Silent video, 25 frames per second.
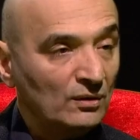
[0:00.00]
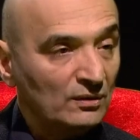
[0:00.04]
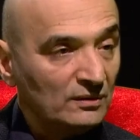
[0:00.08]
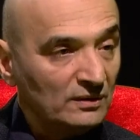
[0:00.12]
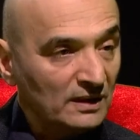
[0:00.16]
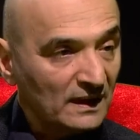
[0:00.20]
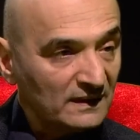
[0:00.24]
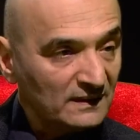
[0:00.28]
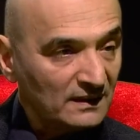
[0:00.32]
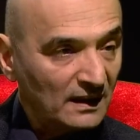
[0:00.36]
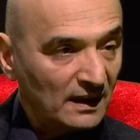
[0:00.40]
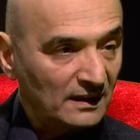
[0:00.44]

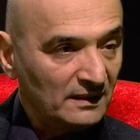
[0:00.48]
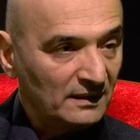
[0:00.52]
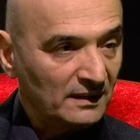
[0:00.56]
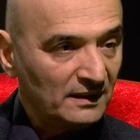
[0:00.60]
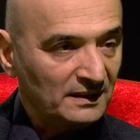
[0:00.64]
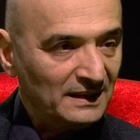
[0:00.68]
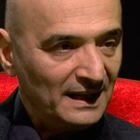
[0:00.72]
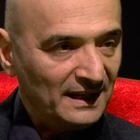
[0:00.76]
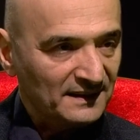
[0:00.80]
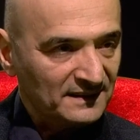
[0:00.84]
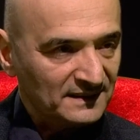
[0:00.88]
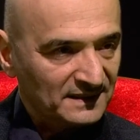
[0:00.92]

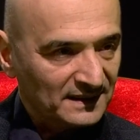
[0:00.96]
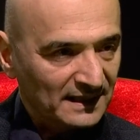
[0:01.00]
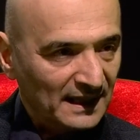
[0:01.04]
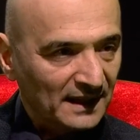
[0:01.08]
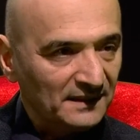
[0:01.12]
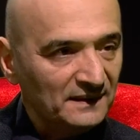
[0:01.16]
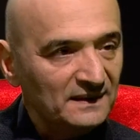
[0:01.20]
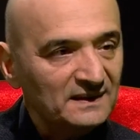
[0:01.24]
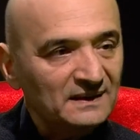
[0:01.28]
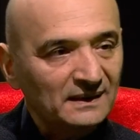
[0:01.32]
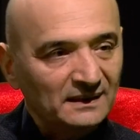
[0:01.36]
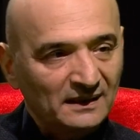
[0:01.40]
yazarları yani
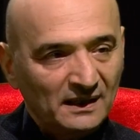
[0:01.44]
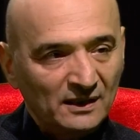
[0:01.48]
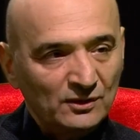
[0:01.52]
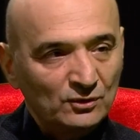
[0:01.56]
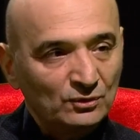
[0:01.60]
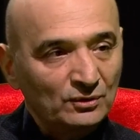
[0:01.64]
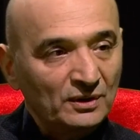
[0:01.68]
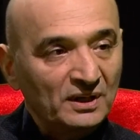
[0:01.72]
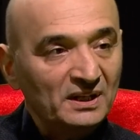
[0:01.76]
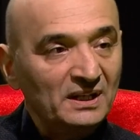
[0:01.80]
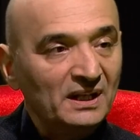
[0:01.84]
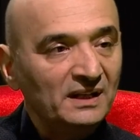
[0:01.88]
kendi
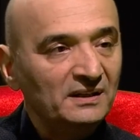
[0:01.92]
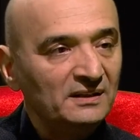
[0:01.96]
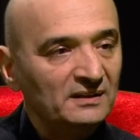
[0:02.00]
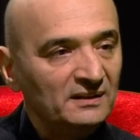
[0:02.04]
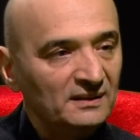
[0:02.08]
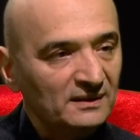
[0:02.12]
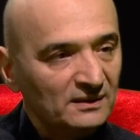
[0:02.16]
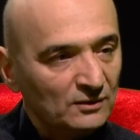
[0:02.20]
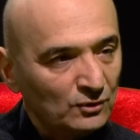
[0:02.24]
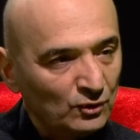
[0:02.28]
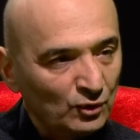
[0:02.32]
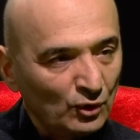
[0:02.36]
senaryoları ile
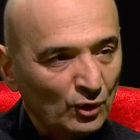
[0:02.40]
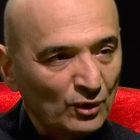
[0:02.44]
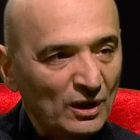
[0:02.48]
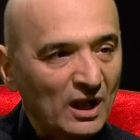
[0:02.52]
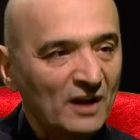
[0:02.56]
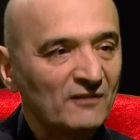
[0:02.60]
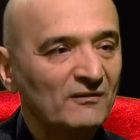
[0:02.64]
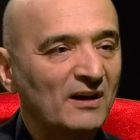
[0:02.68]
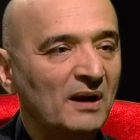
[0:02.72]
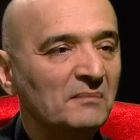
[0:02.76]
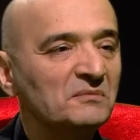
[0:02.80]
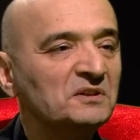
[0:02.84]
ilgili
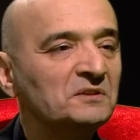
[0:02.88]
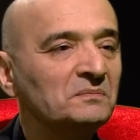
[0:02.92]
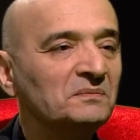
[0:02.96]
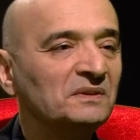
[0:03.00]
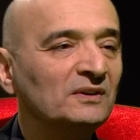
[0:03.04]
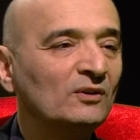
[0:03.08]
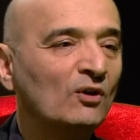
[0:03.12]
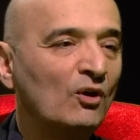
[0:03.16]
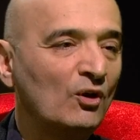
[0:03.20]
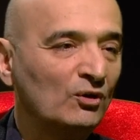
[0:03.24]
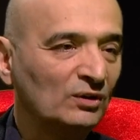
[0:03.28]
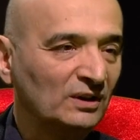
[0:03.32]
tüyolar vermiş
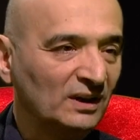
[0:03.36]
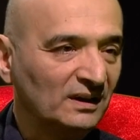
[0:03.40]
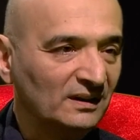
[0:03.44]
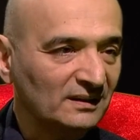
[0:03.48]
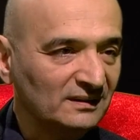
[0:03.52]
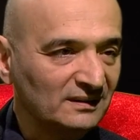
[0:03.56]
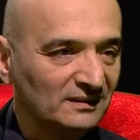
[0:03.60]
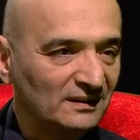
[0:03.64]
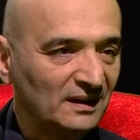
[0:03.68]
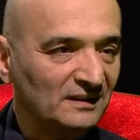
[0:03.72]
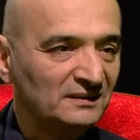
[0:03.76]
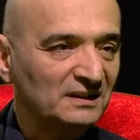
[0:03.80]
miydi orada
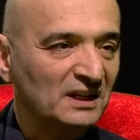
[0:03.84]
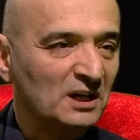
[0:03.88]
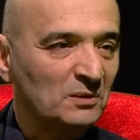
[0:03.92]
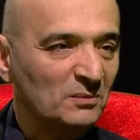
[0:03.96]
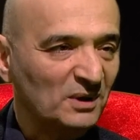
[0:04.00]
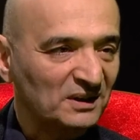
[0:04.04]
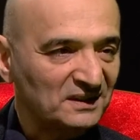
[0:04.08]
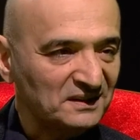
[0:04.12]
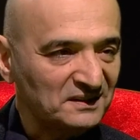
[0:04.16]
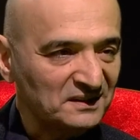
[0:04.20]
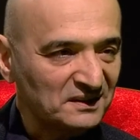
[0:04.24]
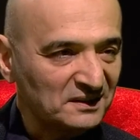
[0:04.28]
katılanlara
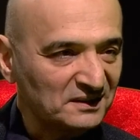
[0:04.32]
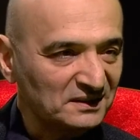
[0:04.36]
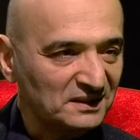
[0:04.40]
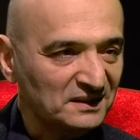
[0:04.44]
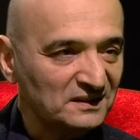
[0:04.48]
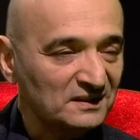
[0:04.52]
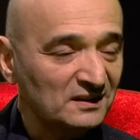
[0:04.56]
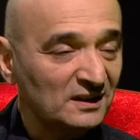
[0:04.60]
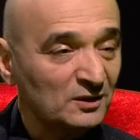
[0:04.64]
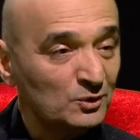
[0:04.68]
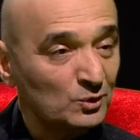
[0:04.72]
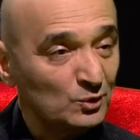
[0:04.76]
master
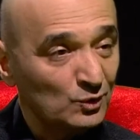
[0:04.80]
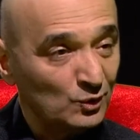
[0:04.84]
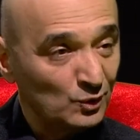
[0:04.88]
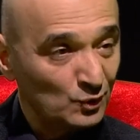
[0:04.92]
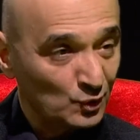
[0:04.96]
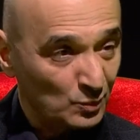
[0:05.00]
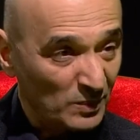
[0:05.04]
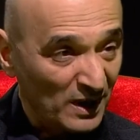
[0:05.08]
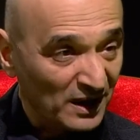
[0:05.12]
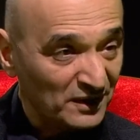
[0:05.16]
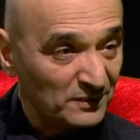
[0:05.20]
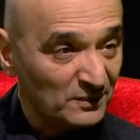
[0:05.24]
Çünkü
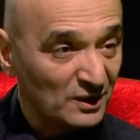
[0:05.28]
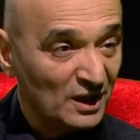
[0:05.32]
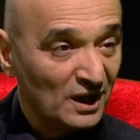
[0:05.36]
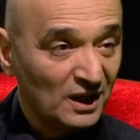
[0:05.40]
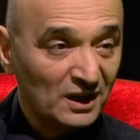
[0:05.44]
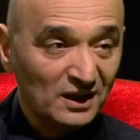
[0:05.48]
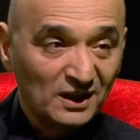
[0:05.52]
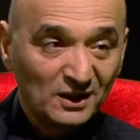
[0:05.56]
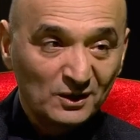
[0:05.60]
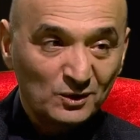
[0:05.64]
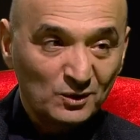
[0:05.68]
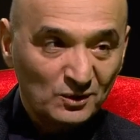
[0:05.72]
ben
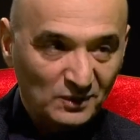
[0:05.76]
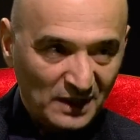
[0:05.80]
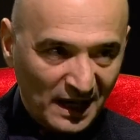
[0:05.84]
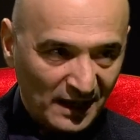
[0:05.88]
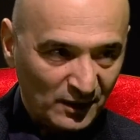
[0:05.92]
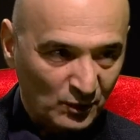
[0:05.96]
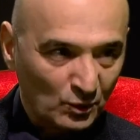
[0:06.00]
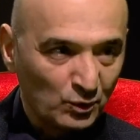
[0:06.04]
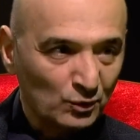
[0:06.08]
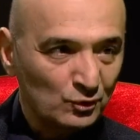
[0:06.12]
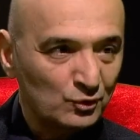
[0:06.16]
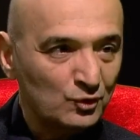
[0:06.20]

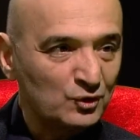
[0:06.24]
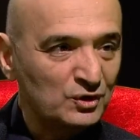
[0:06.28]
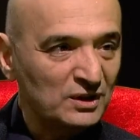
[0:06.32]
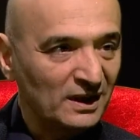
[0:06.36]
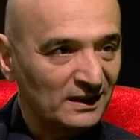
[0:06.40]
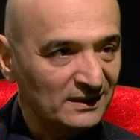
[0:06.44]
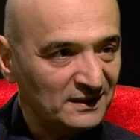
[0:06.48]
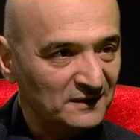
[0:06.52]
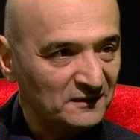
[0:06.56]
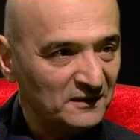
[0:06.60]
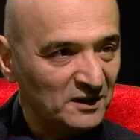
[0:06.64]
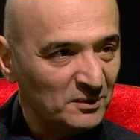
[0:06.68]
yani
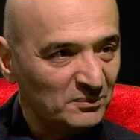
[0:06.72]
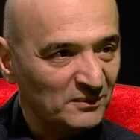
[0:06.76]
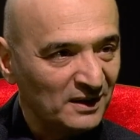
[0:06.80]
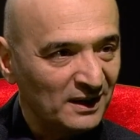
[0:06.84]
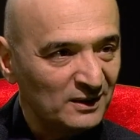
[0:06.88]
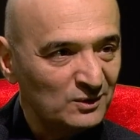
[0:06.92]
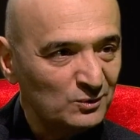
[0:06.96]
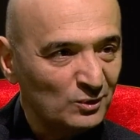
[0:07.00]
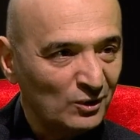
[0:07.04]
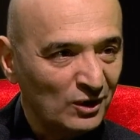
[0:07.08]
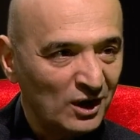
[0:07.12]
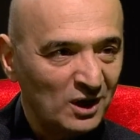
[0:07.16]
konuşacağız filmden
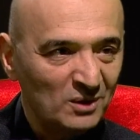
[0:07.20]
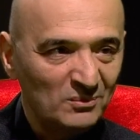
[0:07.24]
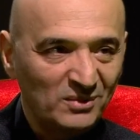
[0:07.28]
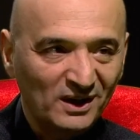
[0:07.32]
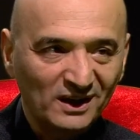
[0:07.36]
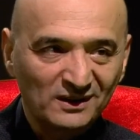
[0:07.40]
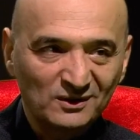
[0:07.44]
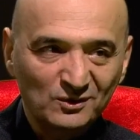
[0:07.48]
sonra ben